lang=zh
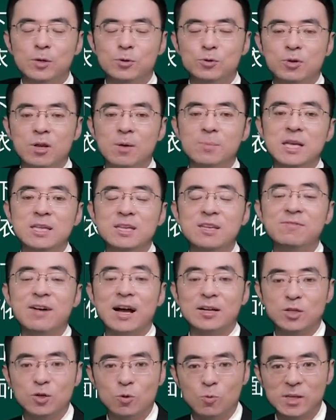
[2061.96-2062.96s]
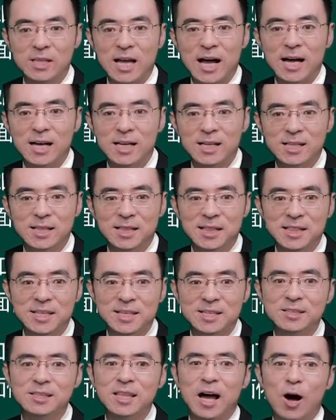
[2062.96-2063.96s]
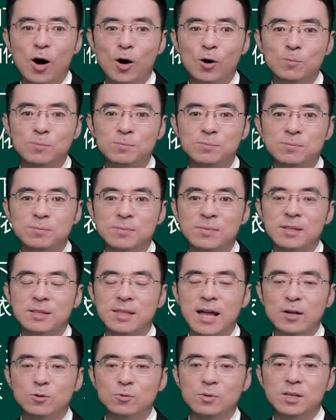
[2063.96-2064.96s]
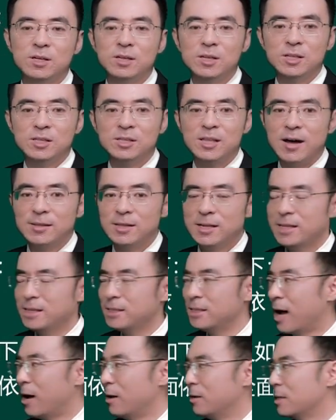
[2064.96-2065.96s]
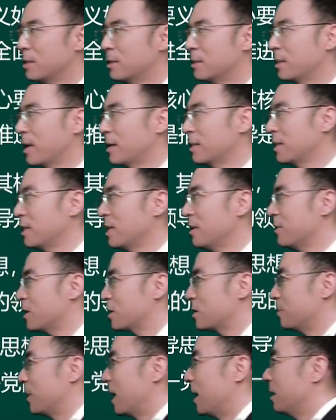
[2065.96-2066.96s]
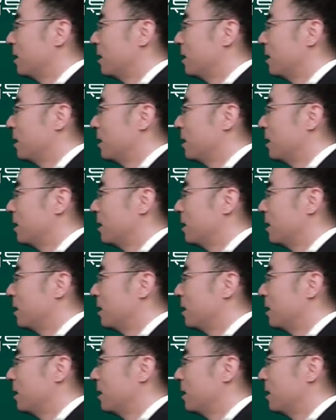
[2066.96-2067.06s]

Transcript: 对全面依法治国的领导。大家注意，党的领导它的地位是